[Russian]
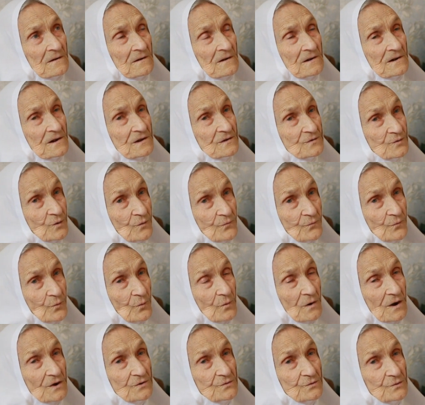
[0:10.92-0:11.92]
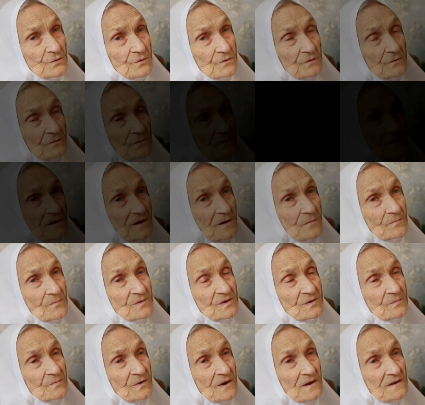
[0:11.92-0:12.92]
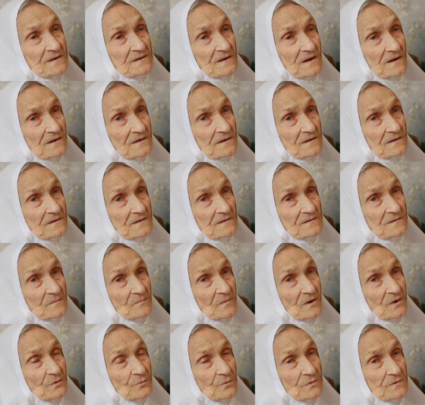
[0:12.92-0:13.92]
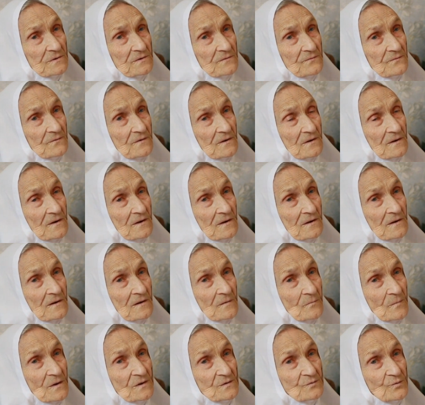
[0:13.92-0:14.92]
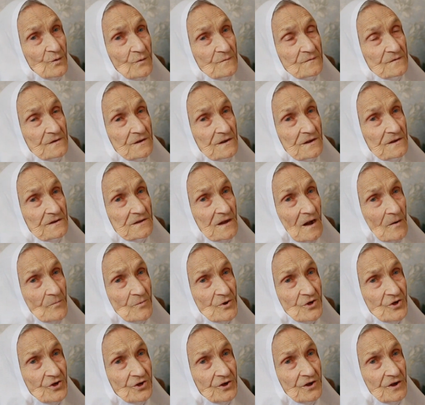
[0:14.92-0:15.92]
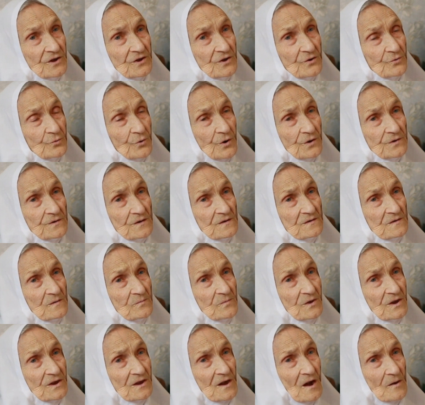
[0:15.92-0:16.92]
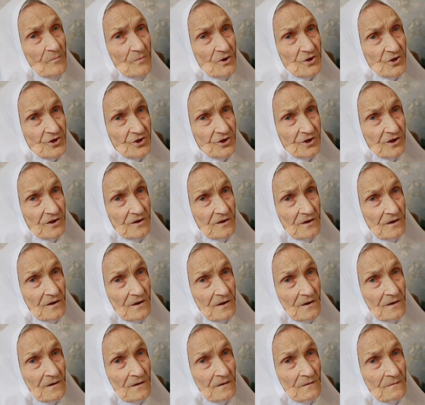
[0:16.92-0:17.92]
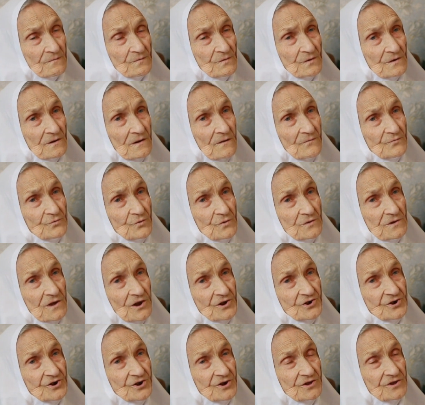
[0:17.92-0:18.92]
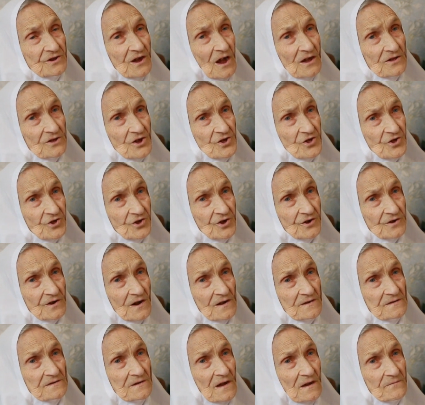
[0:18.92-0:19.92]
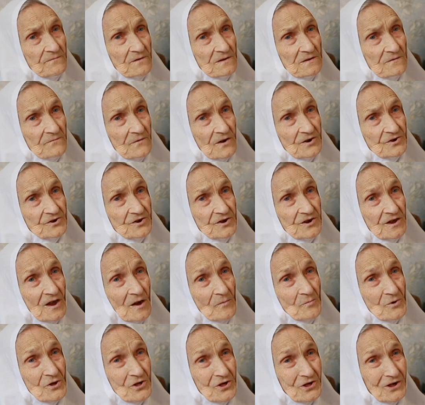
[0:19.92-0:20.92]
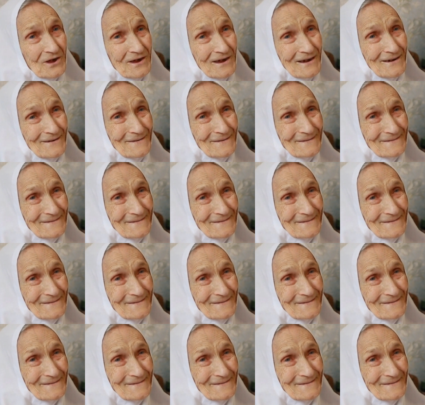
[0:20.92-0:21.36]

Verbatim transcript: листовку, которую немцы бросали с самолетов. «Московские дамочки, не ройте себе ямочки. Все равно наши таночки раздавят ваши ямочки».